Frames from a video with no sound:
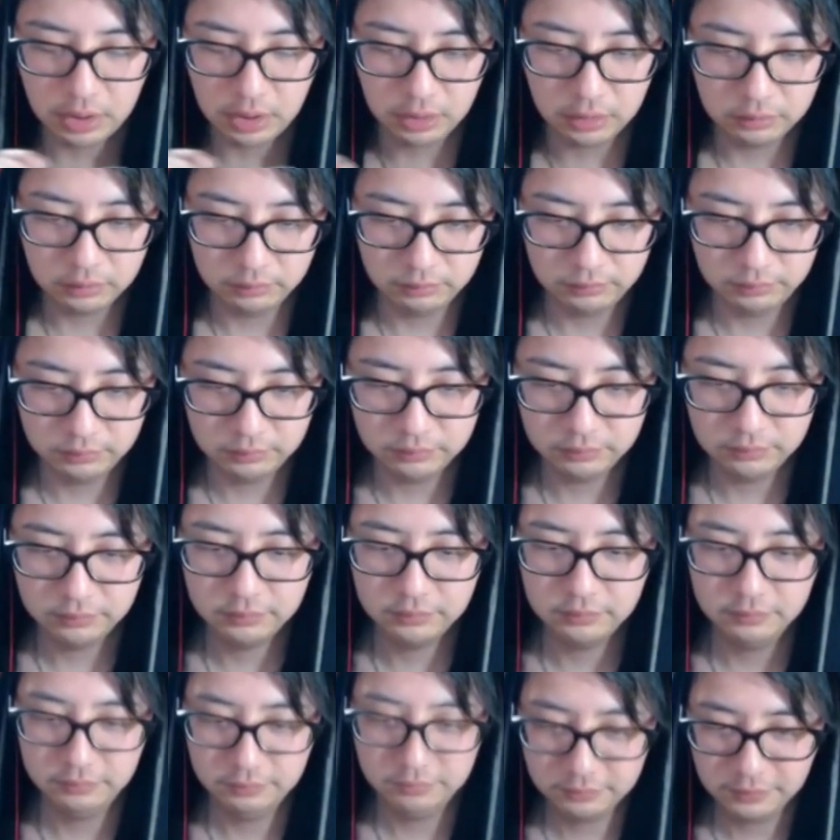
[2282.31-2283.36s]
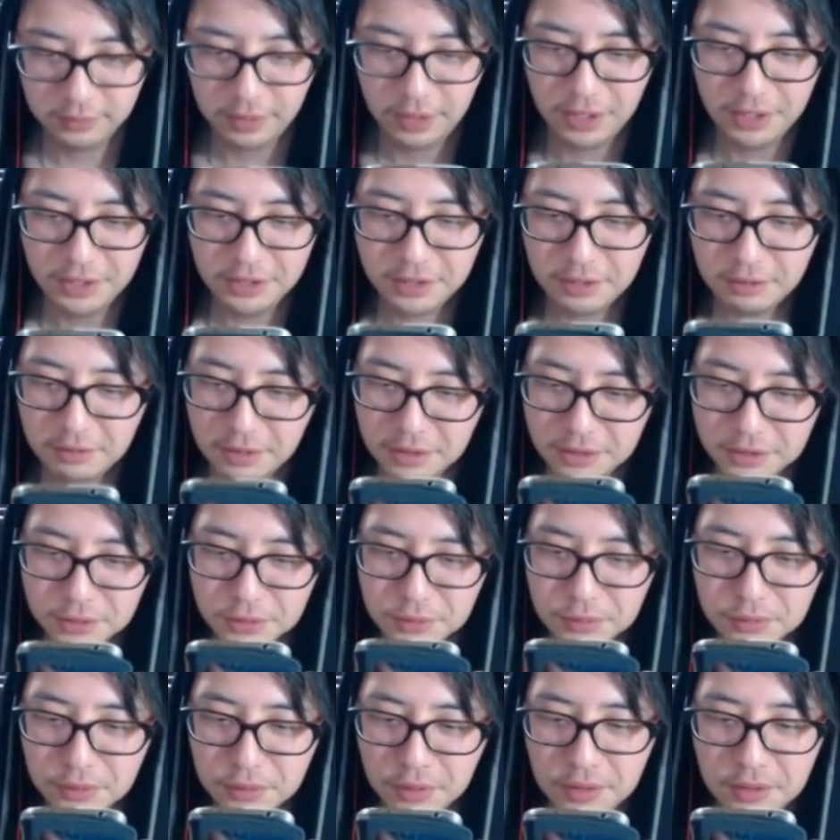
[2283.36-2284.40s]
あ、相変わら
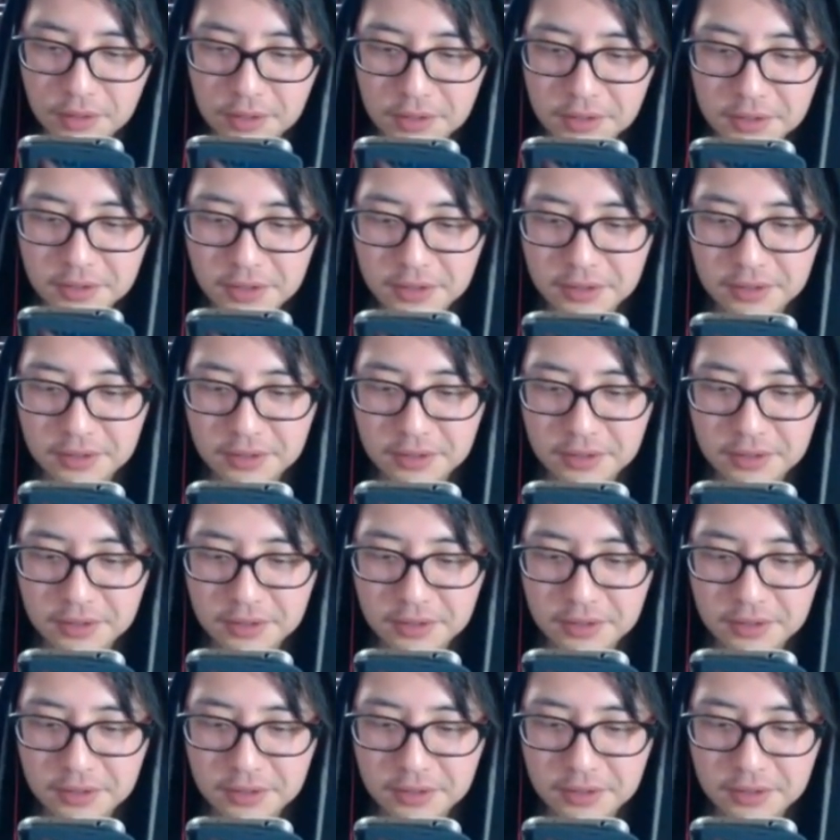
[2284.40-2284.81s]
ずこの